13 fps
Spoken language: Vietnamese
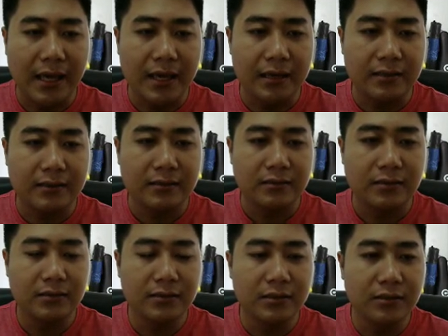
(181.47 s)
E
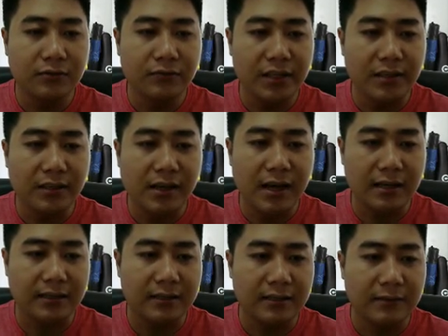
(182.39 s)
tương đương với chữ L.
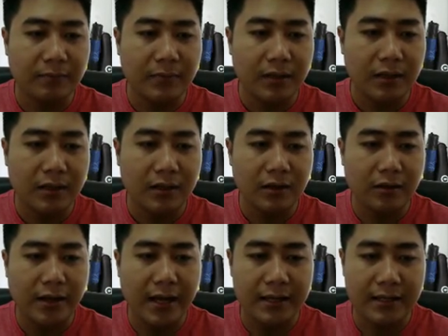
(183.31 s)

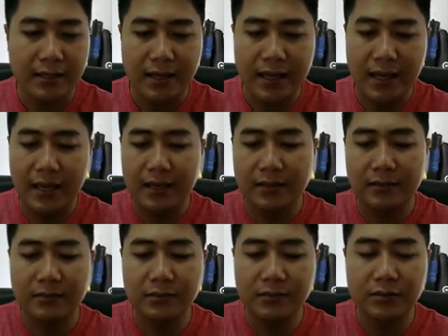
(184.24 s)
Rồi ha, E
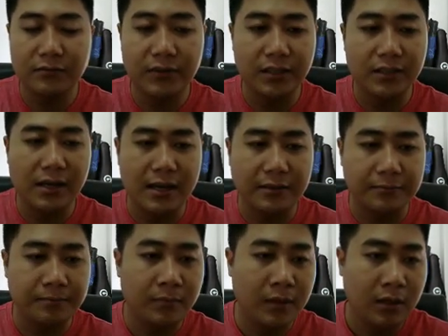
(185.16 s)
tương đương với chữ L.
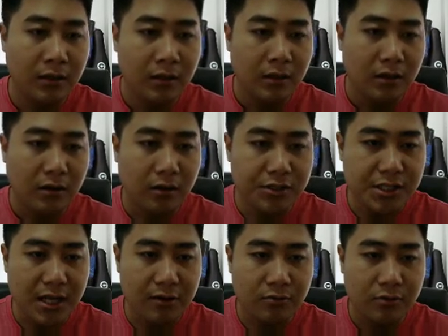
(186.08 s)
Rồi
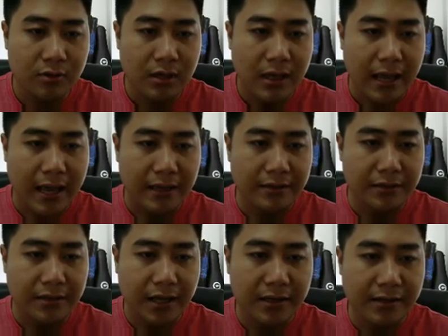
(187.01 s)
sau, à
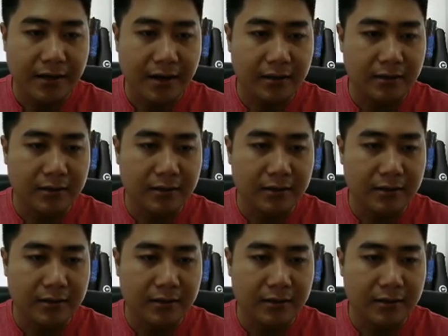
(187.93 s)
chữ R.